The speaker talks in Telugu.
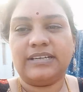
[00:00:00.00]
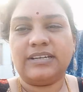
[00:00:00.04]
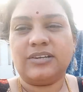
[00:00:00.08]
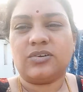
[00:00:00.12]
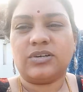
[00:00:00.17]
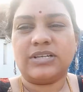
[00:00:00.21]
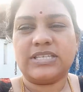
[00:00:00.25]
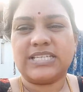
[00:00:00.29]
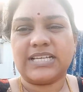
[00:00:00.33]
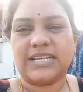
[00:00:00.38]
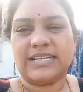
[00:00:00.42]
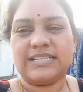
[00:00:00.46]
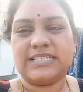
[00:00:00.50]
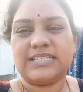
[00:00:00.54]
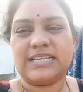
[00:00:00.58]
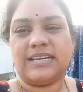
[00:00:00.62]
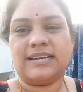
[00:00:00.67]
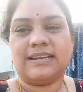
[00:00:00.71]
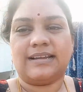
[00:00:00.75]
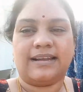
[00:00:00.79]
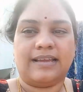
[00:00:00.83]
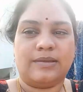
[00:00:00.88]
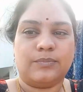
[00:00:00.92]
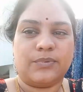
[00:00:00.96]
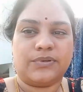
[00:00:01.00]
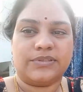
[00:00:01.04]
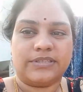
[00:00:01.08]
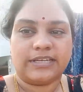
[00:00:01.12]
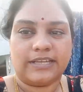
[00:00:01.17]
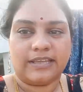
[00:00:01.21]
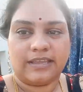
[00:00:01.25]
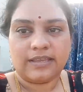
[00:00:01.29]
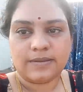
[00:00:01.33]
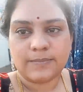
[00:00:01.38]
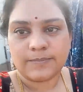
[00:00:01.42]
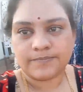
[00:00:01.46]
కూడా చల్లచల్లగా అయిపోతాయి
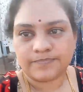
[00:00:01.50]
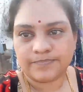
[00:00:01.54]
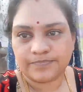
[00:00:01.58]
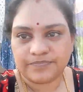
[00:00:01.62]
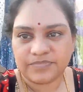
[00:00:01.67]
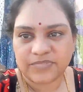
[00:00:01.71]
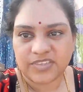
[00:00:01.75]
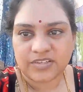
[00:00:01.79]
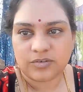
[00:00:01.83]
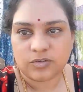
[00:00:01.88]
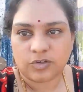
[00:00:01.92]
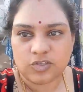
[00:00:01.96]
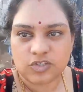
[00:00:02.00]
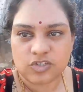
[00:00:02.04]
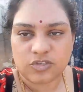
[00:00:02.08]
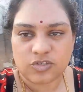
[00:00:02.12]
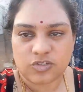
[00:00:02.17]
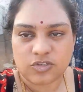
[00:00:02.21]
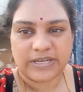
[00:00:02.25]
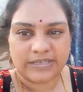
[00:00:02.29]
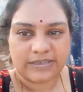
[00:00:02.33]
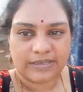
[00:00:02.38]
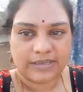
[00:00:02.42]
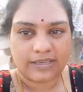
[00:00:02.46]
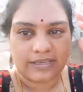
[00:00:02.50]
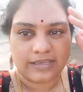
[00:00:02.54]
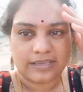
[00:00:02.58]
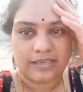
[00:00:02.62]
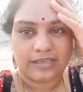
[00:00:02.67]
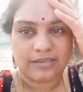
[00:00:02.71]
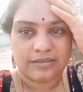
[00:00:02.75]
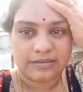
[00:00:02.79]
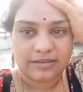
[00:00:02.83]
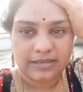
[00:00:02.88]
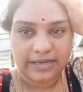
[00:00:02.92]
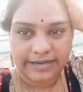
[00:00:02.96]
మనకి
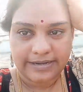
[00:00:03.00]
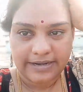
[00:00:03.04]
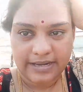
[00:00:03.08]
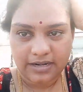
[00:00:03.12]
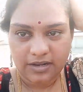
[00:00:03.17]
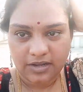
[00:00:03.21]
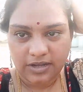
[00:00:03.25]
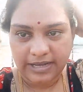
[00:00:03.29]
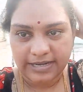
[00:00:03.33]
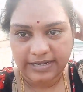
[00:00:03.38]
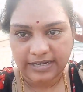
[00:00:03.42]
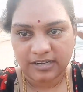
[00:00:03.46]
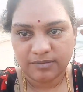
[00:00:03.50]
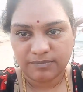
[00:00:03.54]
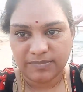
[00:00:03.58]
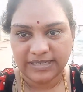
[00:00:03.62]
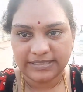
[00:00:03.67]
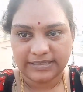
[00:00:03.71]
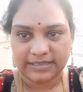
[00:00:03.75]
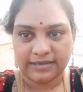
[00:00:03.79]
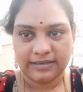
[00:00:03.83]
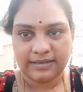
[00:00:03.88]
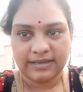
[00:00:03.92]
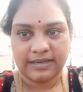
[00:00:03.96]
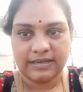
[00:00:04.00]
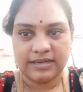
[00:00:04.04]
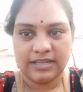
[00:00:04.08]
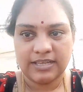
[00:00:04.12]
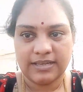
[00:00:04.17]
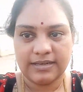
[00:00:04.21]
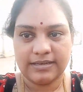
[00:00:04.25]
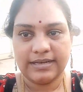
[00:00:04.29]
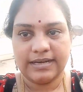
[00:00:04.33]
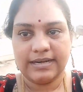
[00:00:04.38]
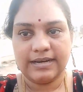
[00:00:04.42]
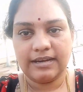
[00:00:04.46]
ఎండలో ఆరిన బట్టలకి నీడలో
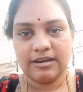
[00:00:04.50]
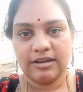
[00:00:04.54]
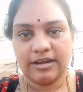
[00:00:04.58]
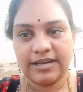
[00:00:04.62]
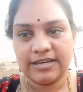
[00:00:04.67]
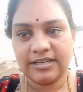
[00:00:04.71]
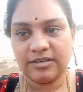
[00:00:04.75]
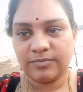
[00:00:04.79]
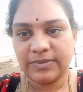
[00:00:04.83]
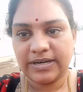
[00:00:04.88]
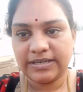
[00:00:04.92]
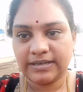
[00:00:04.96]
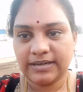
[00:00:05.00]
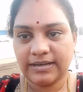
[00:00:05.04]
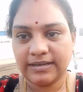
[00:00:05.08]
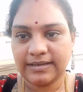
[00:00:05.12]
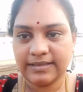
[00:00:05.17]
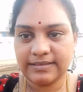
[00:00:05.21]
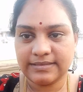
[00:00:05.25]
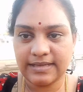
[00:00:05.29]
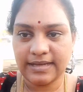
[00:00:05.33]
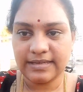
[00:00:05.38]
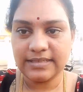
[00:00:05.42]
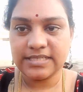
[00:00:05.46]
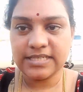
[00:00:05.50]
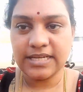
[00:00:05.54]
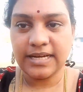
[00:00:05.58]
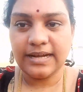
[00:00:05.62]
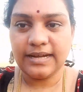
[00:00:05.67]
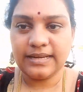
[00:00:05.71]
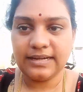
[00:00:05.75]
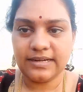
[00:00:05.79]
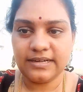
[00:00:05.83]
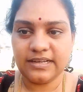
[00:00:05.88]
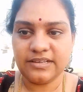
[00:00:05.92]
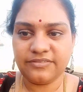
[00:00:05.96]
ఆరిన బట్టలకి చాలా
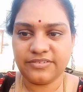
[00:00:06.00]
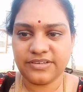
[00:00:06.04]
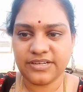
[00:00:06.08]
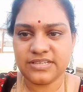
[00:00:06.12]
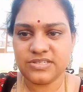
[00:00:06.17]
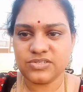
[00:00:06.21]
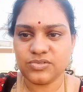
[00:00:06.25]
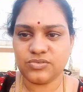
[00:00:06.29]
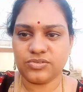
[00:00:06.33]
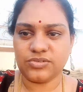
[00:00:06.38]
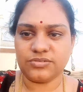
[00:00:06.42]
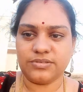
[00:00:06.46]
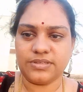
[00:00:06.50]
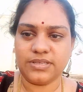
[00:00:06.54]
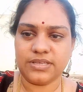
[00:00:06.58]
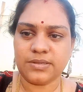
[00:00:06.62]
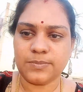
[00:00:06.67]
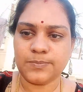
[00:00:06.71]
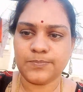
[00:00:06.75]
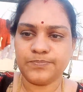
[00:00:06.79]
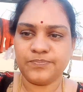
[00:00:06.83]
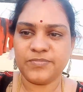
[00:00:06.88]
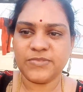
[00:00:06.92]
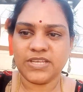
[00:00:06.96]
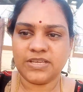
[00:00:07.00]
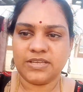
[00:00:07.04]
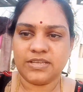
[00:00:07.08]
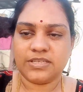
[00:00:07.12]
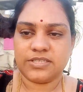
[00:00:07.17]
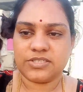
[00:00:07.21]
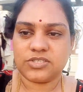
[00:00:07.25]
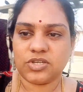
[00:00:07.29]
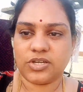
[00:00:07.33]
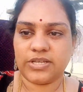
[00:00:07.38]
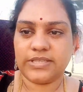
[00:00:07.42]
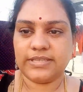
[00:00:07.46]
డిఫరెన్స్ ఉంటుంది సో
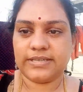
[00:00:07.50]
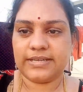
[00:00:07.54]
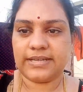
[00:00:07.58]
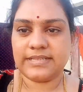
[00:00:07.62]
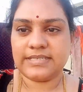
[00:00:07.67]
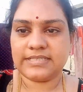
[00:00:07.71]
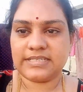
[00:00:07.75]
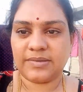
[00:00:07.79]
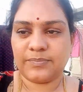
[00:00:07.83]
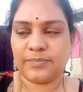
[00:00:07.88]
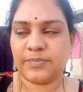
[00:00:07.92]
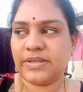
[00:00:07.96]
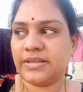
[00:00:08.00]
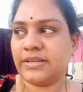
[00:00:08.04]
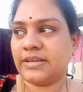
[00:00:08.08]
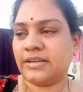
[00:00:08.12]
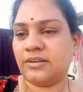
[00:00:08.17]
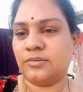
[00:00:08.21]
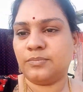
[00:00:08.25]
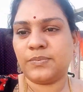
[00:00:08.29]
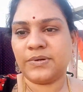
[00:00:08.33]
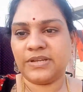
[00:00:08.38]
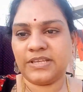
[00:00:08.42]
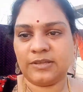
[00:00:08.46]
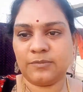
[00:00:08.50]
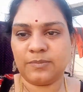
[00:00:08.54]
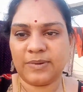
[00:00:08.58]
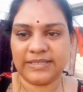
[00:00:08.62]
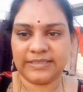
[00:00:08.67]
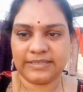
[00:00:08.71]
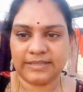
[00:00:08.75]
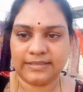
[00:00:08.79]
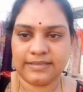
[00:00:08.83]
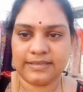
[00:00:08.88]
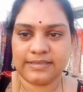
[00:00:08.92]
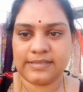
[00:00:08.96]
అందుకని చెప్పి నేను ఇప్పుడు ఈ బట్టలు
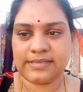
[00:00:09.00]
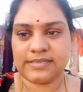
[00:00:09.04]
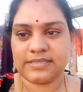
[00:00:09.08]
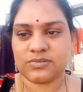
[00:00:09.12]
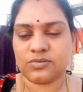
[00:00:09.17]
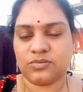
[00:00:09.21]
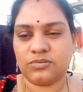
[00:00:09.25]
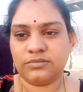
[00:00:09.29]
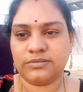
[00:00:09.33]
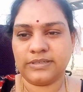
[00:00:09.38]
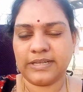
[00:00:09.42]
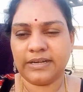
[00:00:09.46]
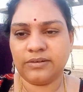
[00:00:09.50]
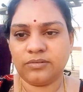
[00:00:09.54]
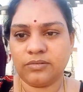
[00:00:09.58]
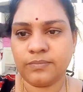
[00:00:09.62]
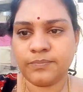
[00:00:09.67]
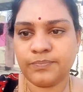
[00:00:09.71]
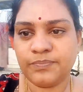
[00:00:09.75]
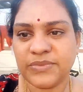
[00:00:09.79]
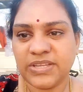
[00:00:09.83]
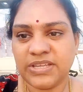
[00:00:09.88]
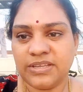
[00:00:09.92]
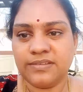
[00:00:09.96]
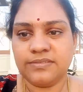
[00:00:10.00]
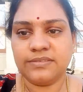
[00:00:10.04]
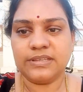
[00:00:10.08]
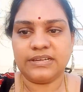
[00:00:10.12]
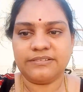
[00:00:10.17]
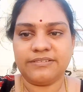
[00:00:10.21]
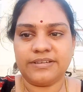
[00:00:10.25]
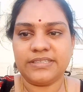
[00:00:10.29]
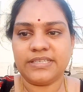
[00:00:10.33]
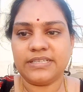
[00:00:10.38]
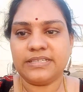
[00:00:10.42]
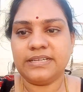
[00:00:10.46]
తీసేసుకుంటున్నాను తర్వాత
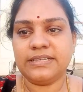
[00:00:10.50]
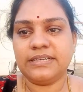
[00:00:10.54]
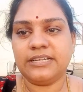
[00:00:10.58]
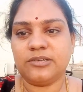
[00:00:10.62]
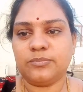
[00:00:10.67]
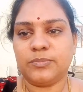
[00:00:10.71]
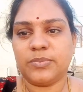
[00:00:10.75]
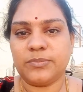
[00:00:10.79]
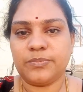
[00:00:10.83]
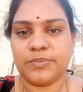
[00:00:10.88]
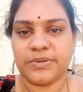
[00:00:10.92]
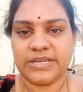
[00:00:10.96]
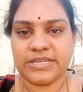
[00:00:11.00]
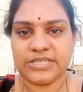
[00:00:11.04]
డిన్నర్ ప్రిపరేషను